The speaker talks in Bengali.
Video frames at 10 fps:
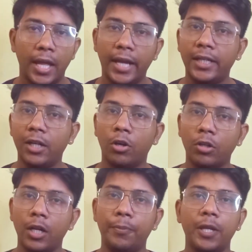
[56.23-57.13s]
একটা
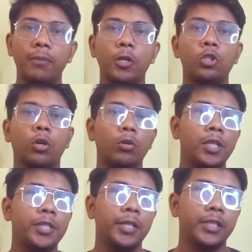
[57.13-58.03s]
ঘটনা প্রায় আমরা
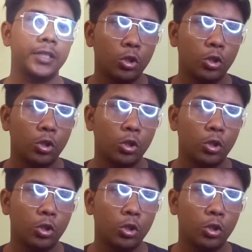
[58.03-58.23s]
সকলেই জানি